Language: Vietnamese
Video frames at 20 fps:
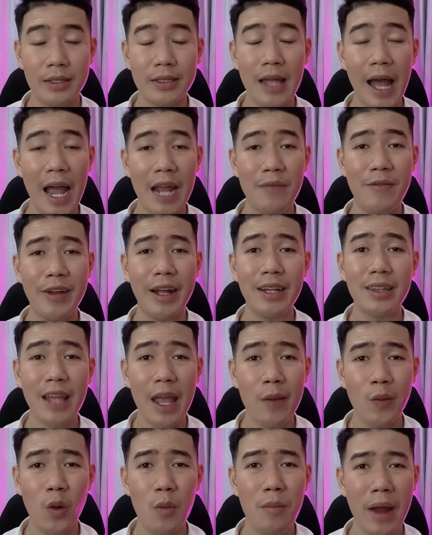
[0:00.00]
tại vì cái
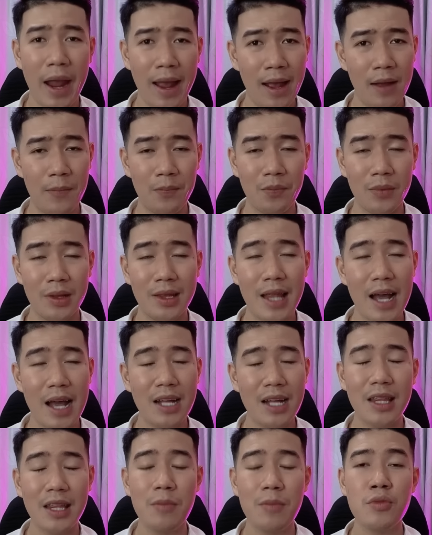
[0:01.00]
tiệm của mẹ là
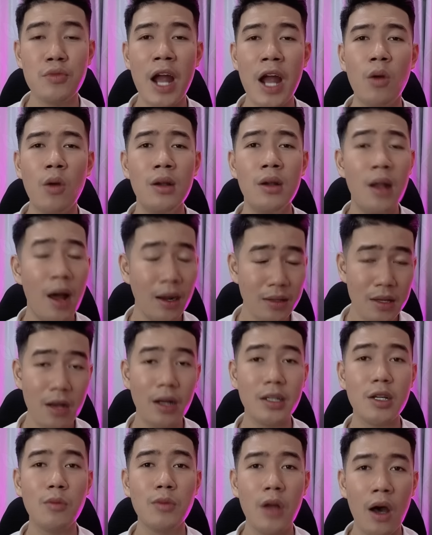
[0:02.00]
cái tiệm rau lớn
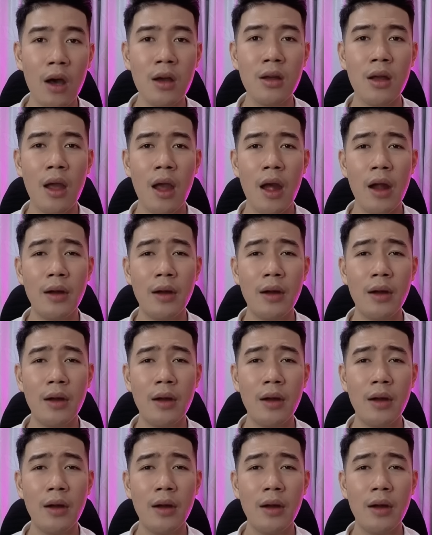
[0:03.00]
nhất ở trong đó